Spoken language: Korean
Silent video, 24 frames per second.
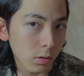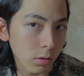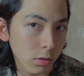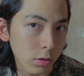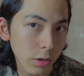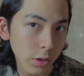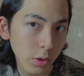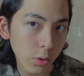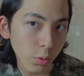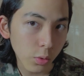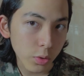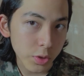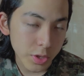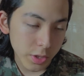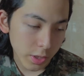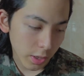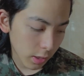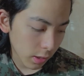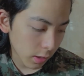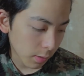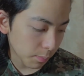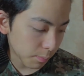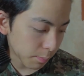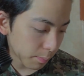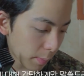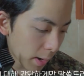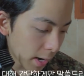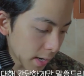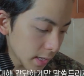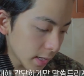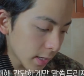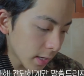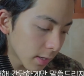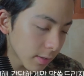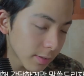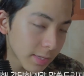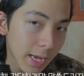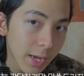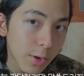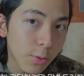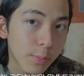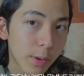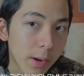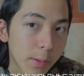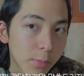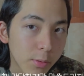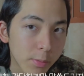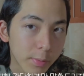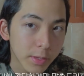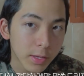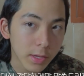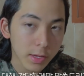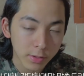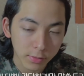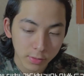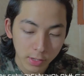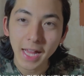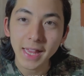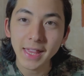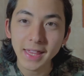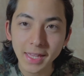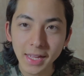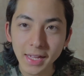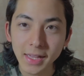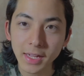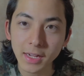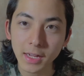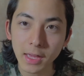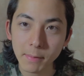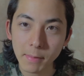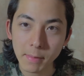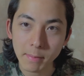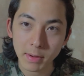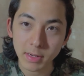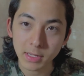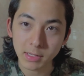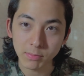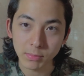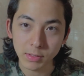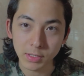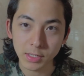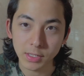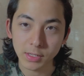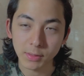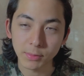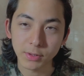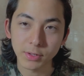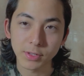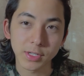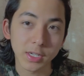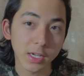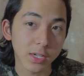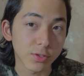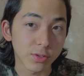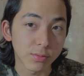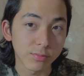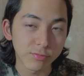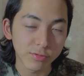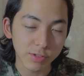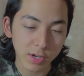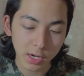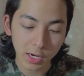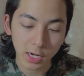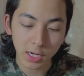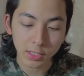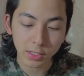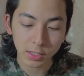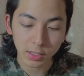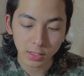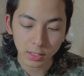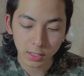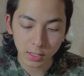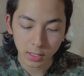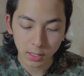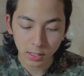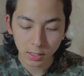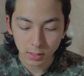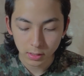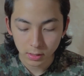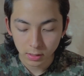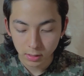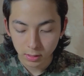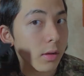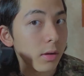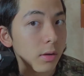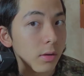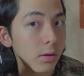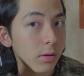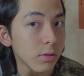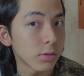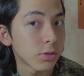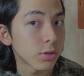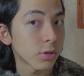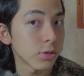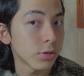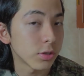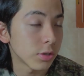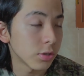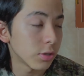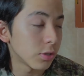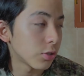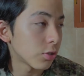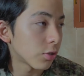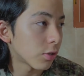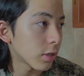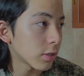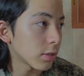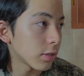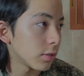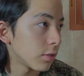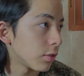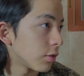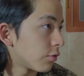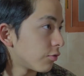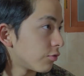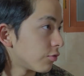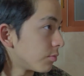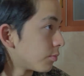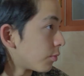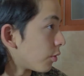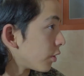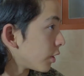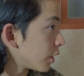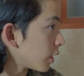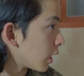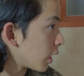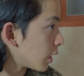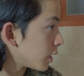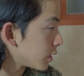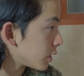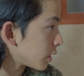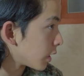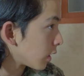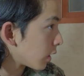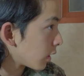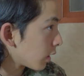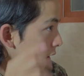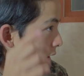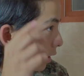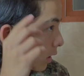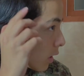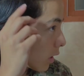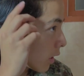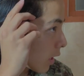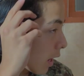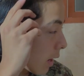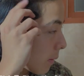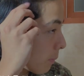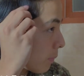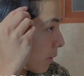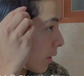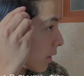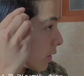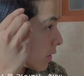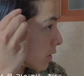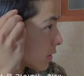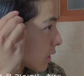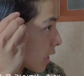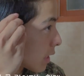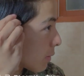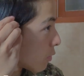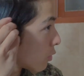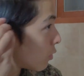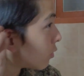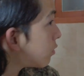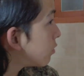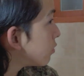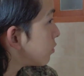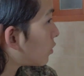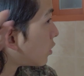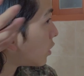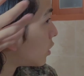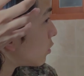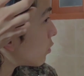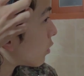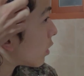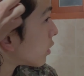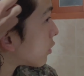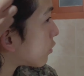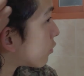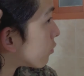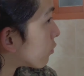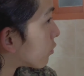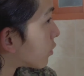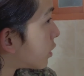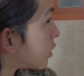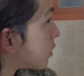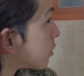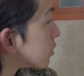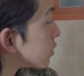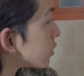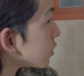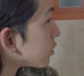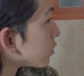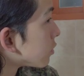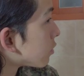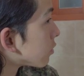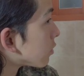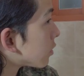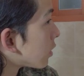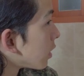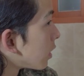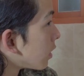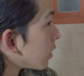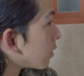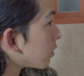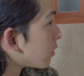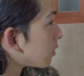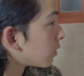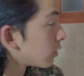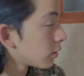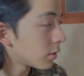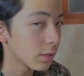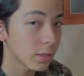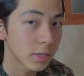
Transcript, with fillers: 어, 그리고 이제 바리깡 사용 방법에 대해서 간단하게만 말씀드리자면 제가 전문가가 아니니까 어, 저는 저 같은 경우는 머리가 이제 앞에는 짧고 뒤로 갈수록 길어지는 형태예요.